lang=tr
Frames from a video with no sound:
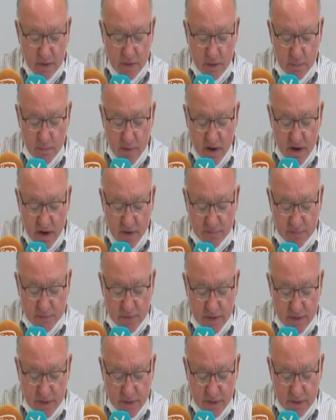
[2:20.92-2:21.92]
İmar
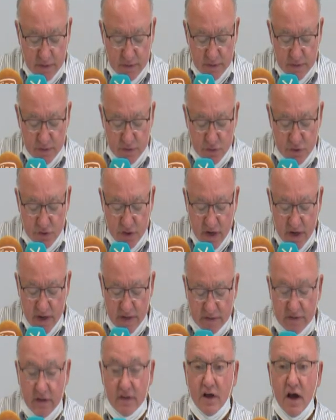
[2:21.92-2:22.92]
hafları
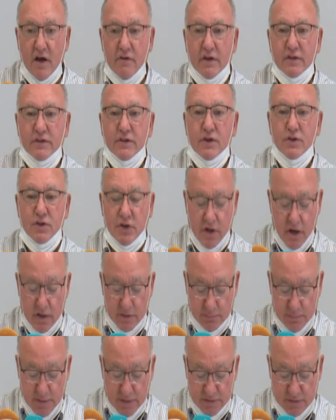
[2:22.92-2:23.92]
cinayete davetiye
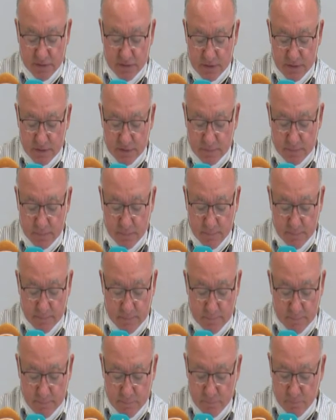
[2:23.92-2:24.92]
çıkartmaktır.
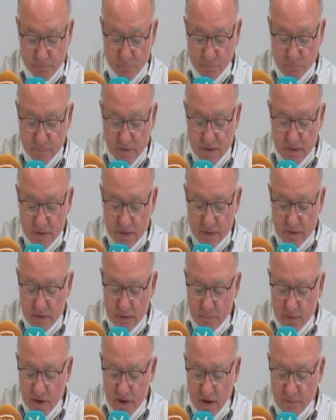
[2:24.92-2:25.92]

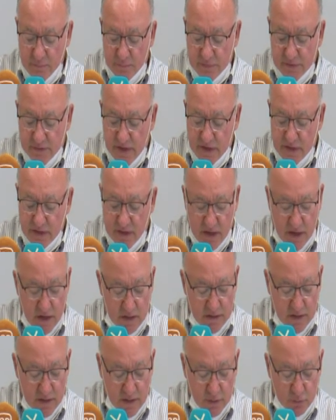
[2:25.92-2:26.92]
İmar affından
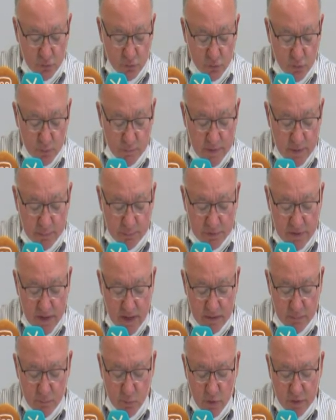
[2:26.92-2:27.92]
yararlanan tüm
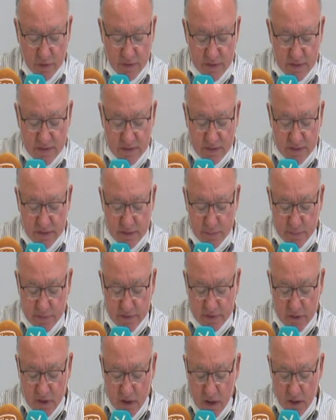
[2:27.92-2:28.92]
yapılar mühendislik
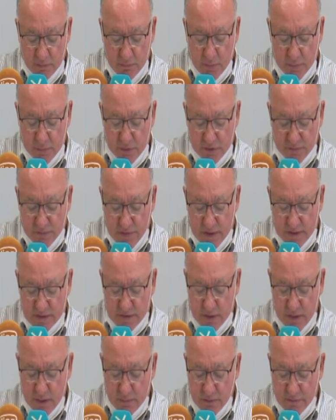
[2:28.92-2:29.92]
hizmeti almamış
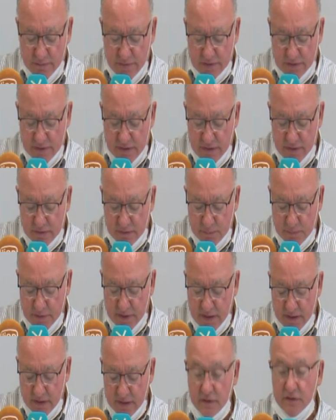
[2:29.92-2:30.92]
varsayımı ve
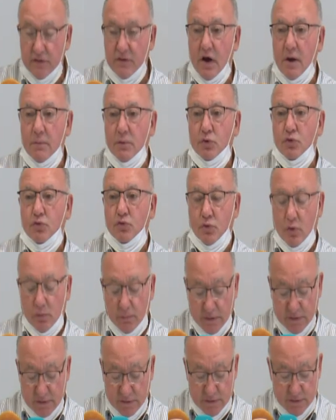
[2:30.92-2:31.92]
denetimine tabi
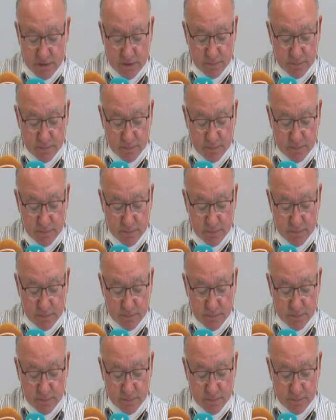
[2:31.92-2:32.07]
tutulmalıdır.